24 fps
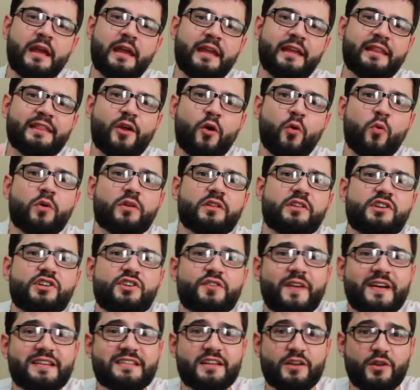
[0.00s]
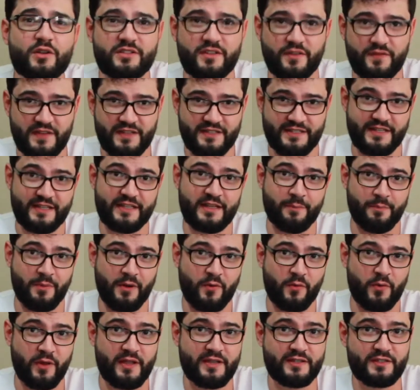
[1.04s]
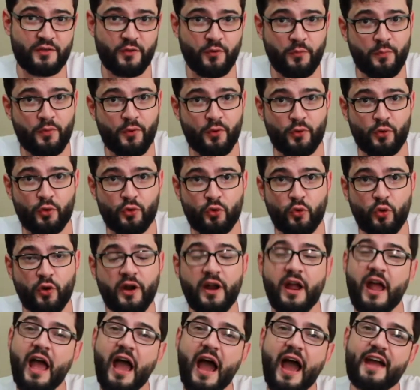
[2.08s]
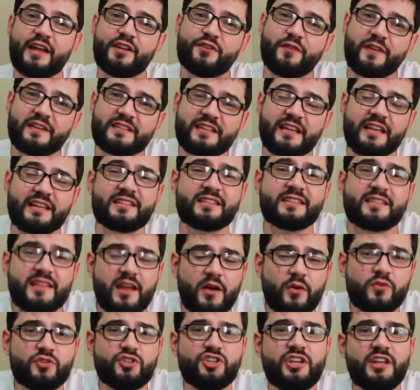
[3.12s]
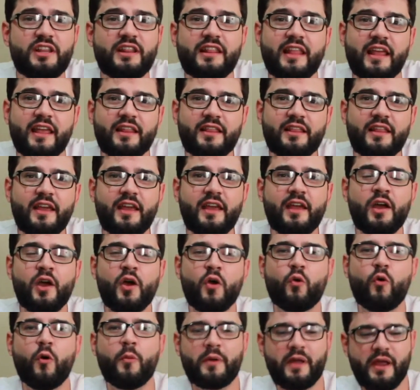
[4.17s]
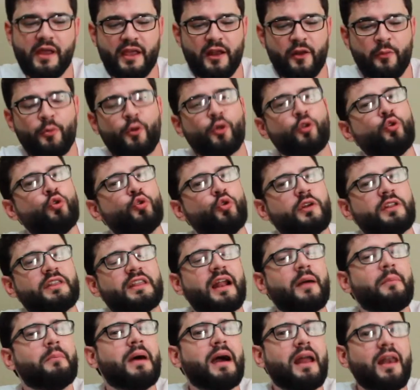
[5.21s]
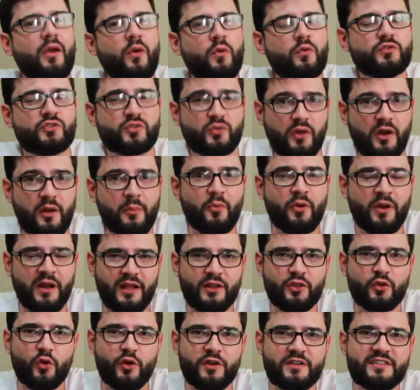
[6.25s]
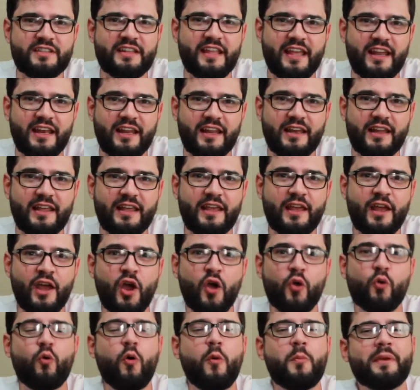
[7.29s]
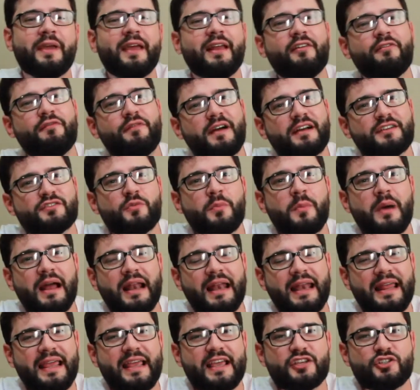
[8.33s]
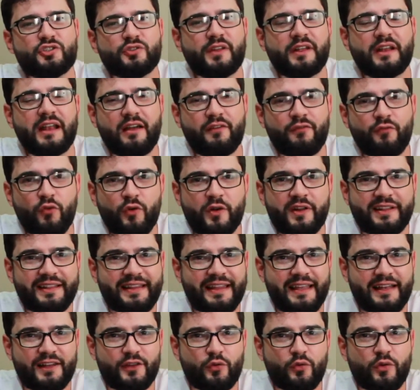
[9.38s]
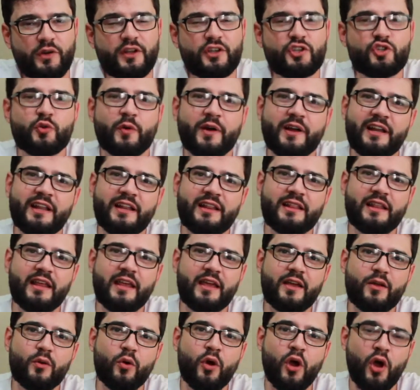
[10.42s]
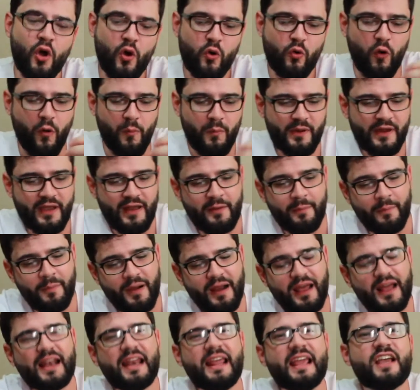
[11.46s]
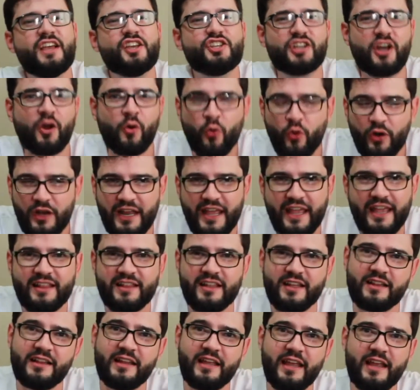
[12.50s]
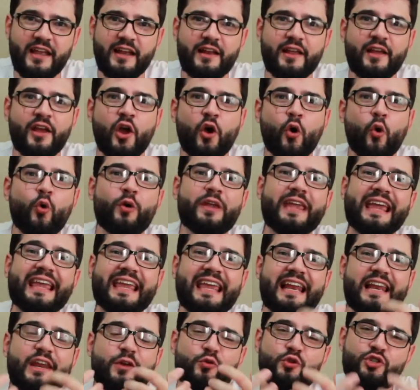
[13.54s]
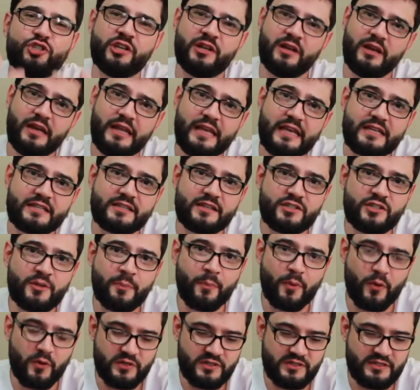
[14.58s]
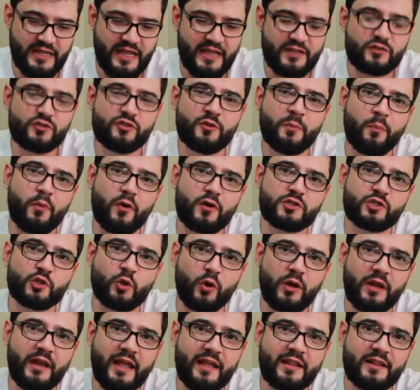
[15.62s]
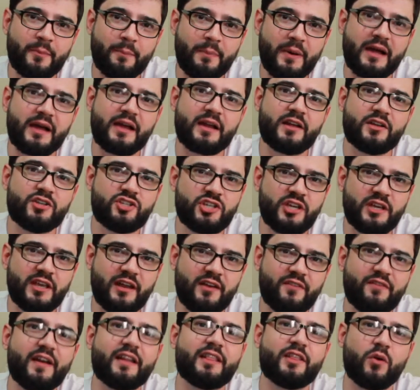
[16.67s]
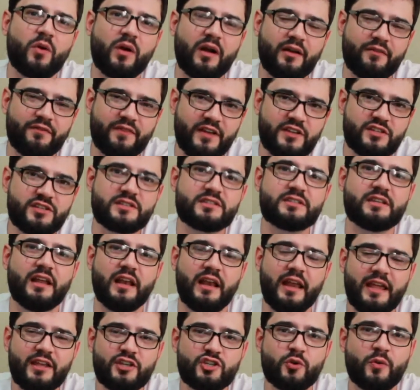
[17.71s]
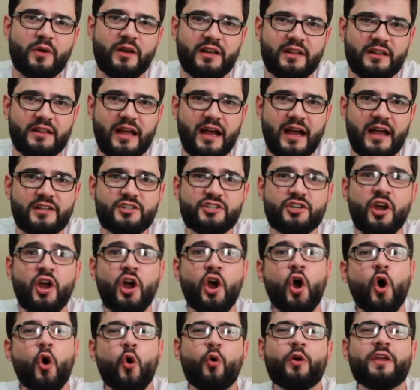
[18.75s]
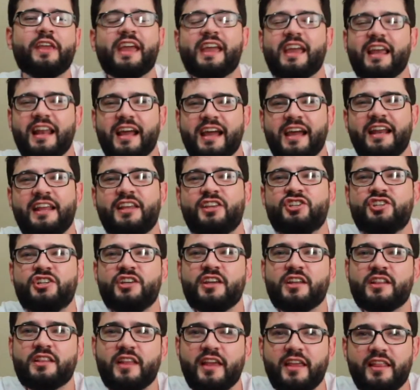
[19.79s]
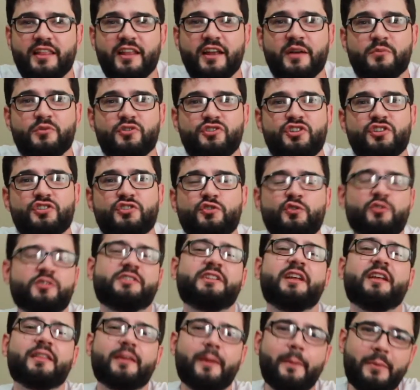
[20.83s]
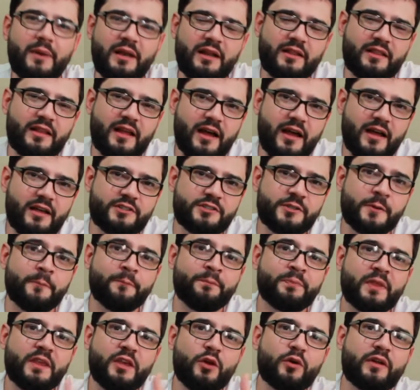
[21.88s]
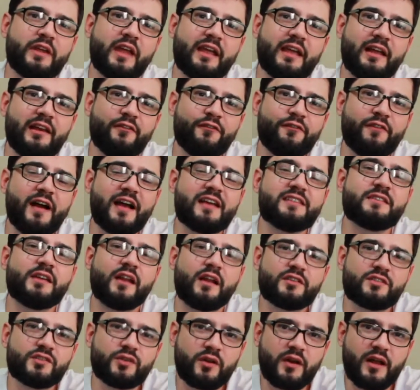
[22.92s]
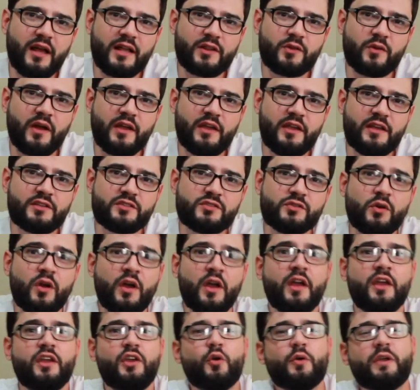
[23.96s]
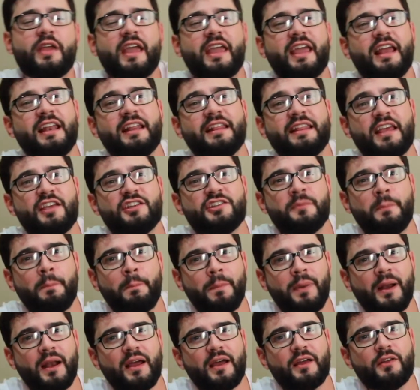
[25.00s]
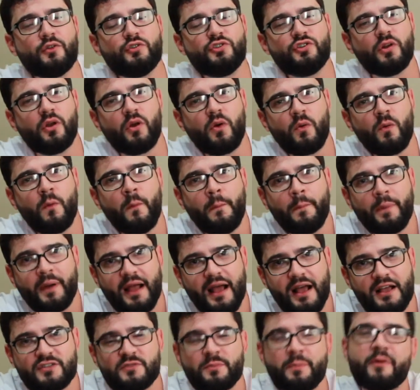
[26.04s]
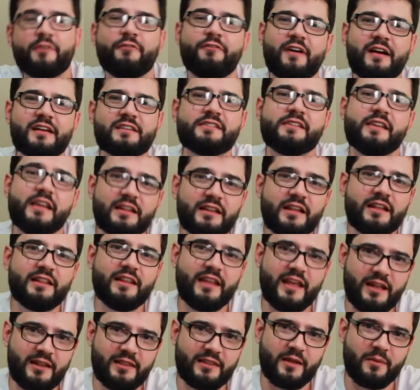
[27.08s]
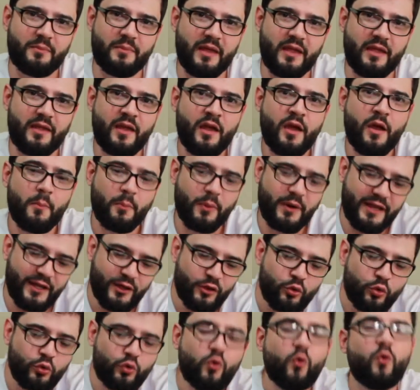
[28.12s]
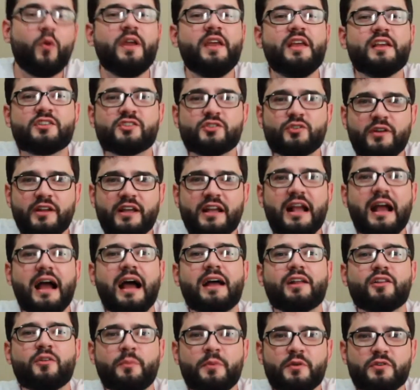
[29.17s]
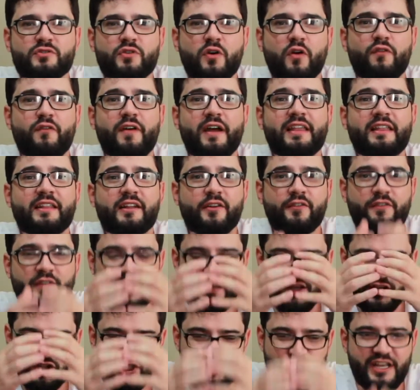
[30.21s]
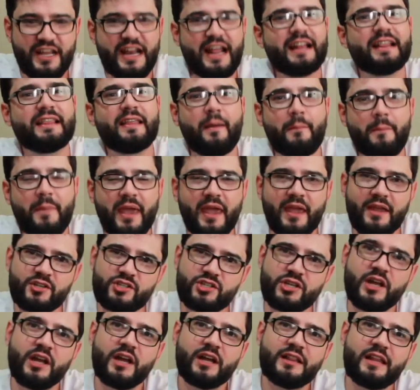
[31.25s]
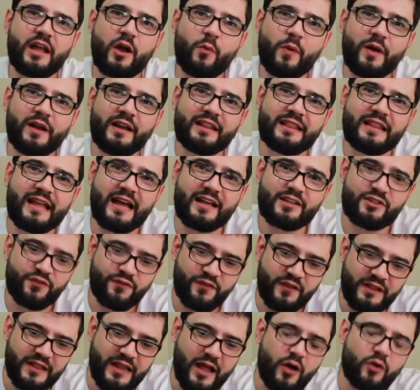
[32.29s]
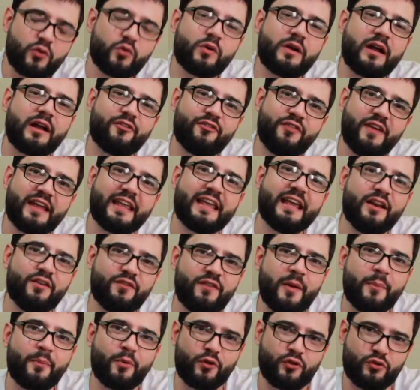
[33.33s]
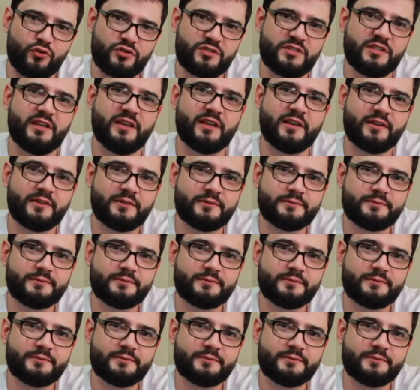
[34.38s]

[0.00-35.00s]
Então, quando a gente faz a nossa visita para conhecer um produtor, a gente faz questão de entender como que aquele produtor trabalha com os colaboradores dele ali, como que ele faz o manejo na lavoura dele durante o ano inteiro, como que ele planeja a colheita dele, o que que ele utiliza de processo de pós-colheita para garantir que ele vai ter um café de excelente qualidade, o que que ele acredita em termos de sustentabilidade e o que que ele faz relacionado a isso e o que que ele tem de plano de longo prazo para a fazenda dele também. Porque tudo isso ligado pessoal, vai interferir diretamente na qualidade final do café que ele vai produzir.